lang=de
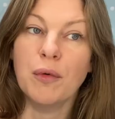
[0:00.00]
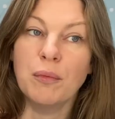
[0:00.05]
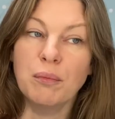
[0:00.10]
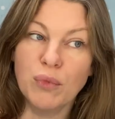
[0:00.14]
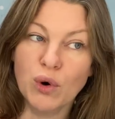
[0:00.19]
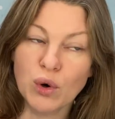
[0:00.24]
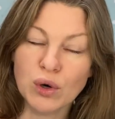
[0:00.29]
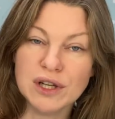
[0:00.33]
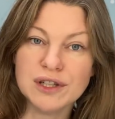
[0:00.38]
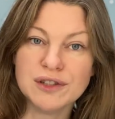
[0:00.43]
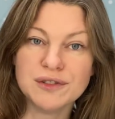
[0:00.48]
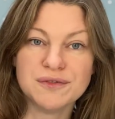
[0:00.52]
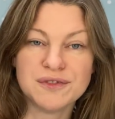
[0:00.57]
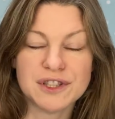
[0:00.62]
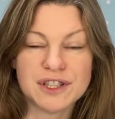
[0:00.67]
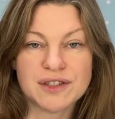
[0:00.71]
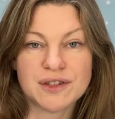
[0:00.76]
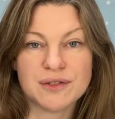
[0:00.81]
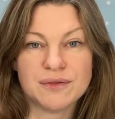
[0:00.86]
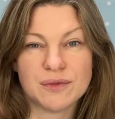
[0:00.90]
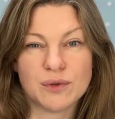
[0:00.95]
Mull
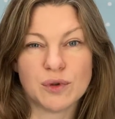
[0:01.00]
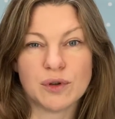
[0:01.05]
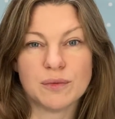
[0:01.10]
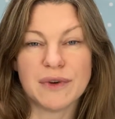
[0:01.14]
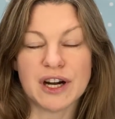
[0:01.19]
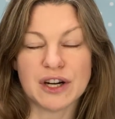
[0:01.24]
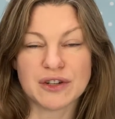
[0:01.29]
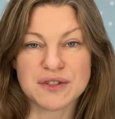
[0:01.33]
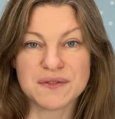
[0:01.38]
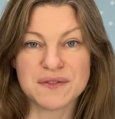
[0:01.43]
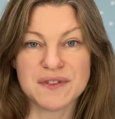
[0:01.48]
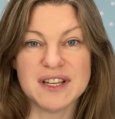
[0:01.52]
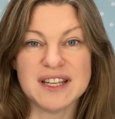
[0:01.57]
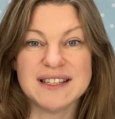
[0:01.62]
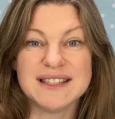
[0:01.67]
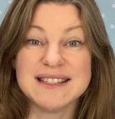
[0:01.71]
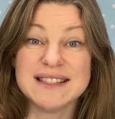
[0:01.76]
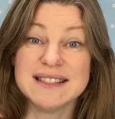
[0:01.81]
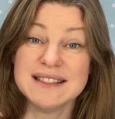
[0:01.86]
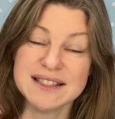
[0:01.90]
wird gewoben aus Fäden, die